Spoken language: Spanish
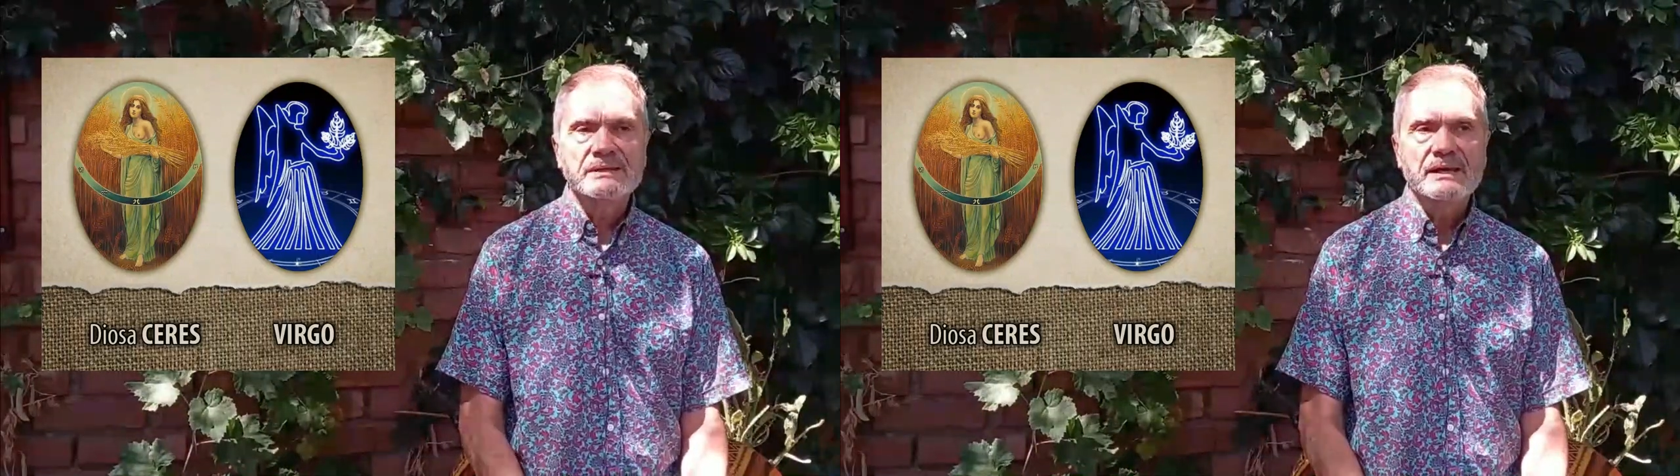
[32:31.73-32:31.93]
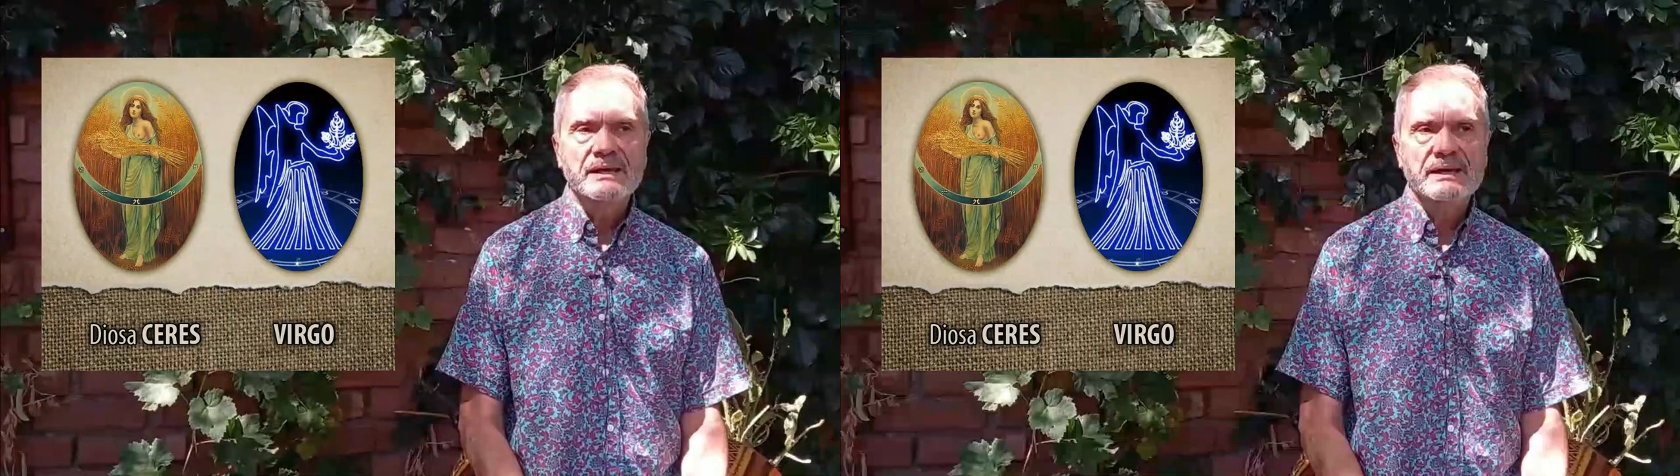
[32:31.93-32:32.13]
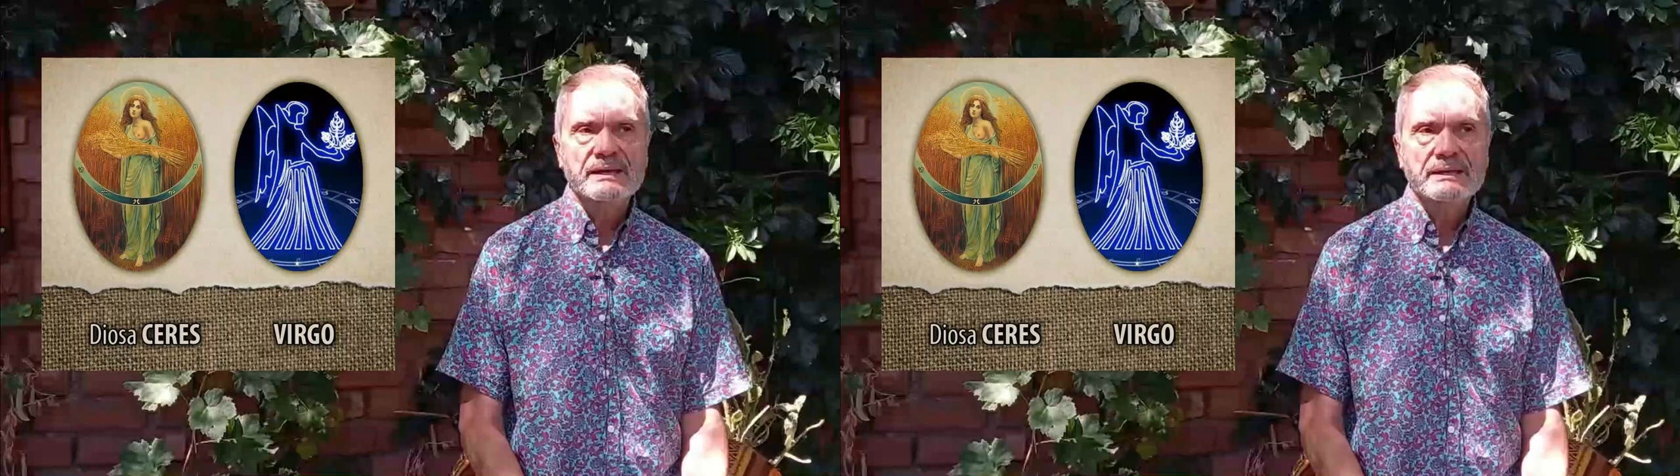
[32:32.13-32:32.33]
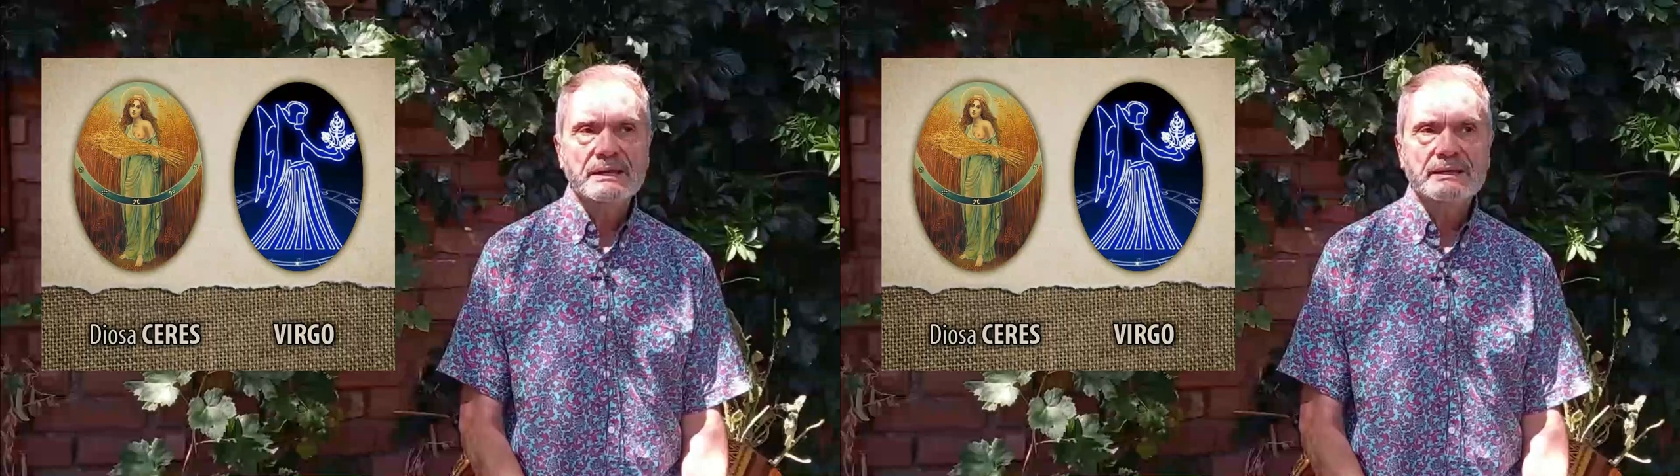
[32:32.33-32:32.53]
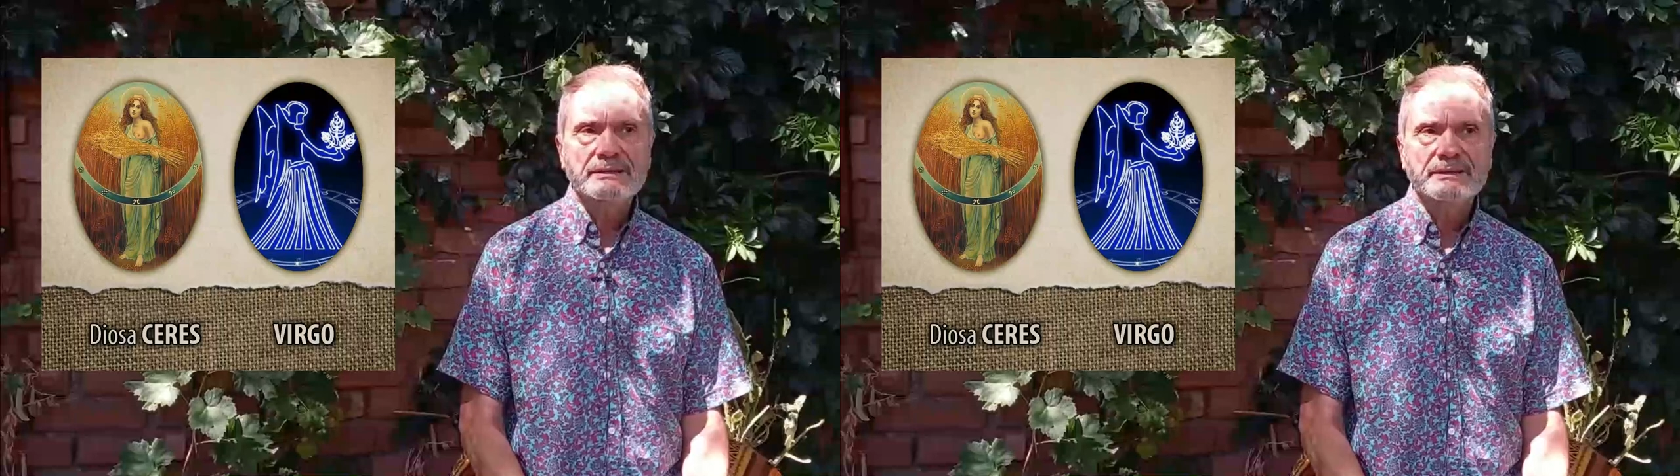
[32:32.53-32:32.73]

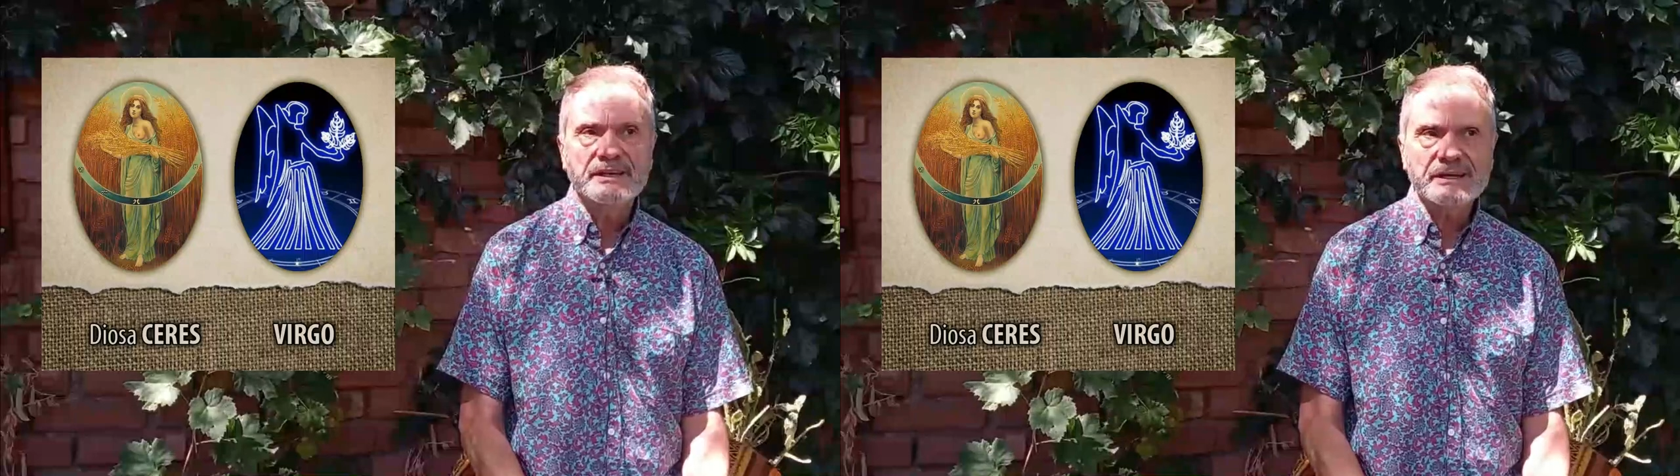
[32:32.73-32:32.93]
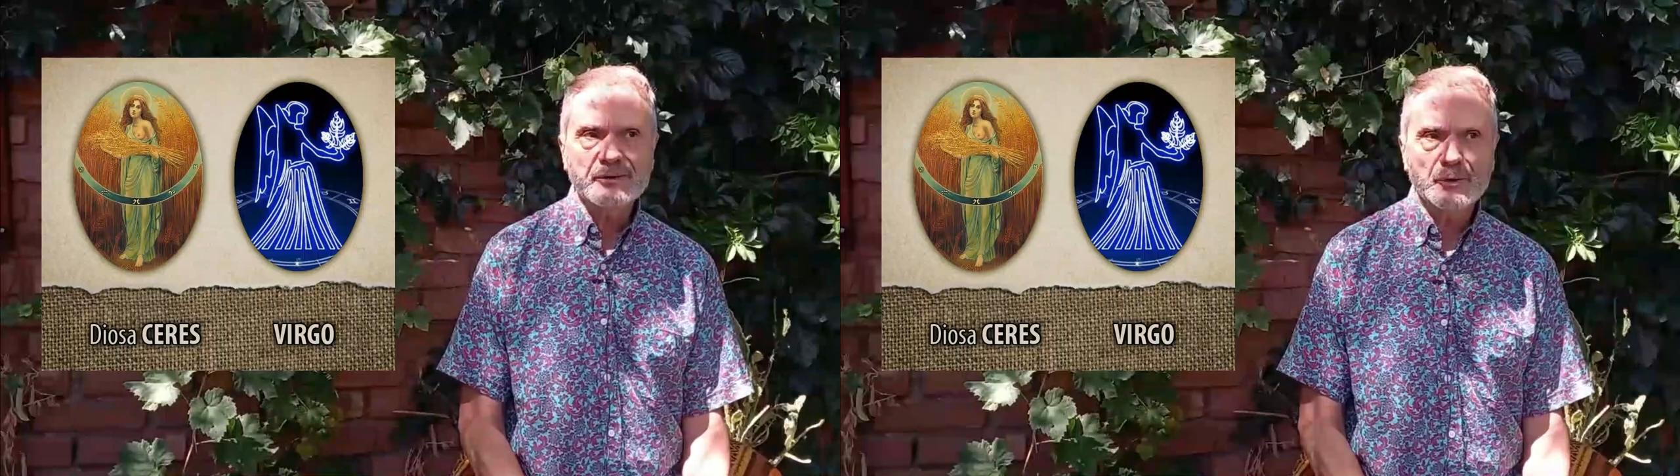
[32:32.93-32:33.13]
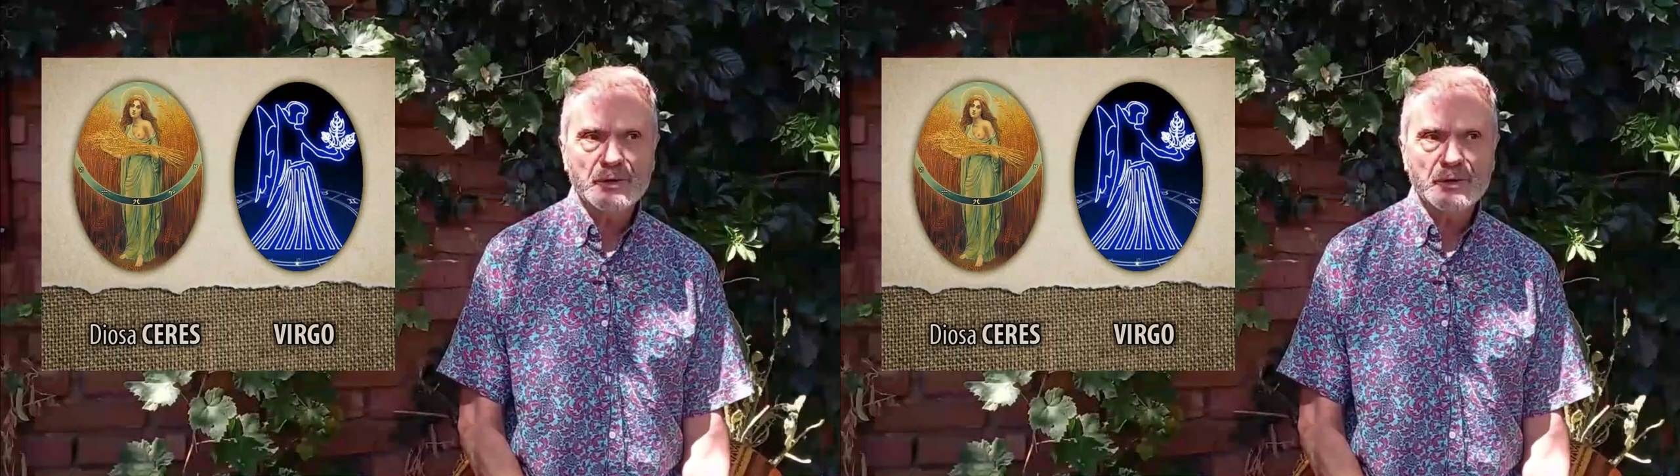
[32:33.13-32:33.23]
el, trigo